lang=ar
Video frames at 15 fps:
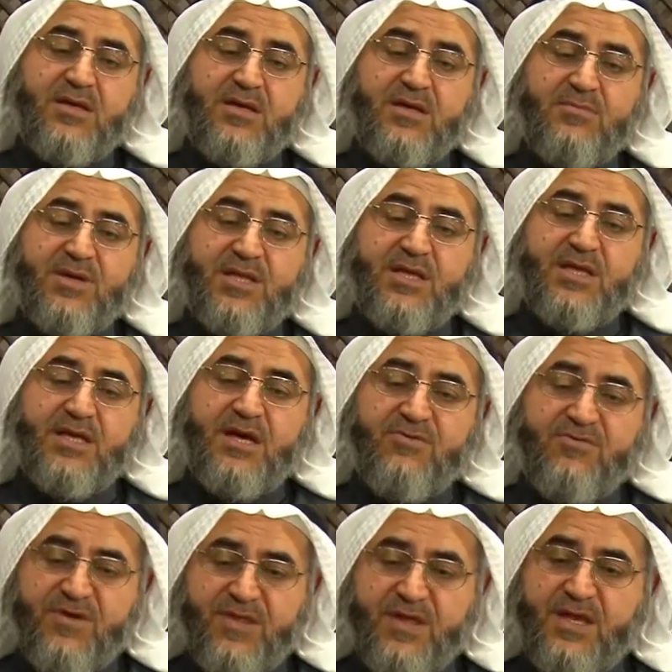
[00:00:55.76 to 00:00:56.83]
المدينة أو
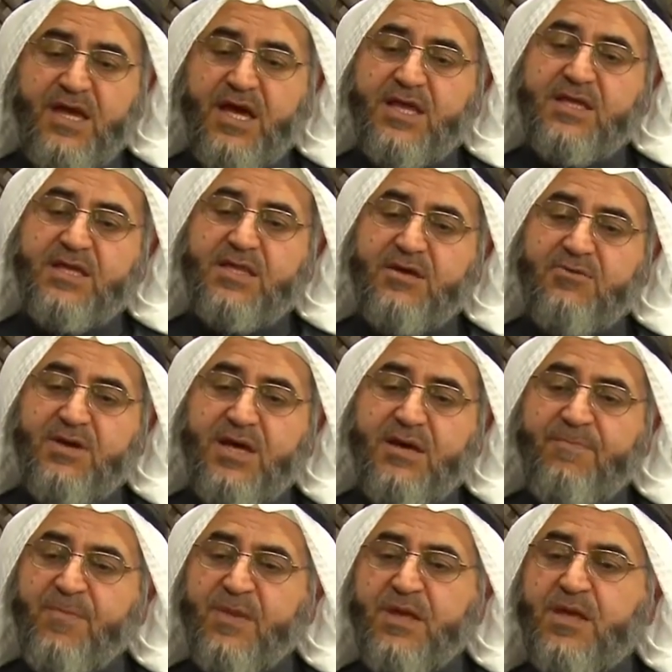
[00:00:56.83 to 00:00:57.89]
في ظل هذه الدولة
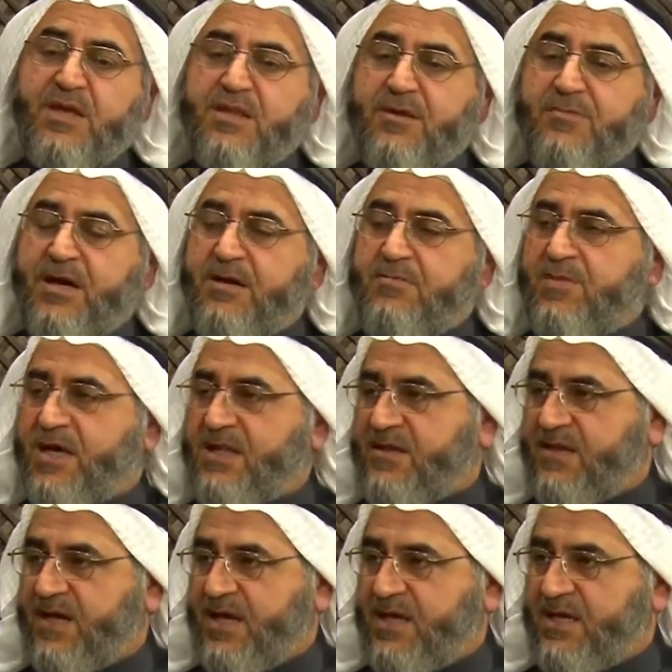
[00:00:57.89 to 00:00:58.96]
طبعا بعد
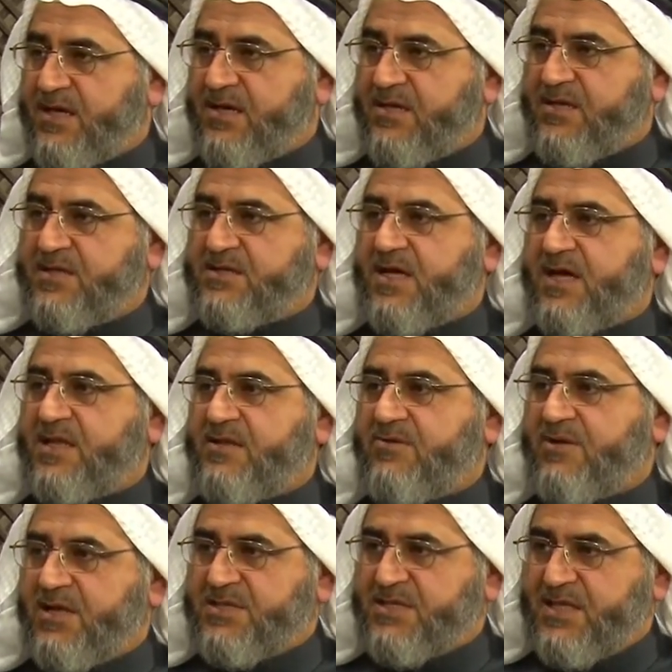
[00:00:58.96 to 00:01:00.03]
ذلك اتسعت
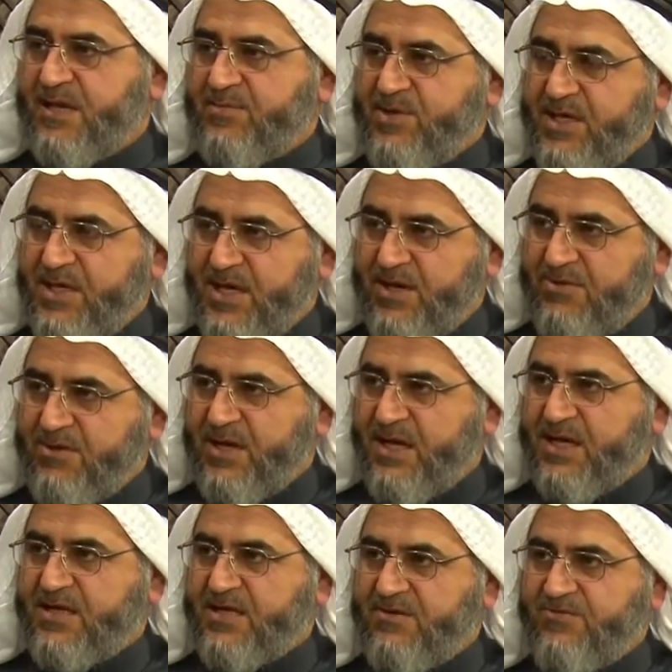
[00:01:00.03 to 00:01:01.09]
الدولة الإسلامية وكانت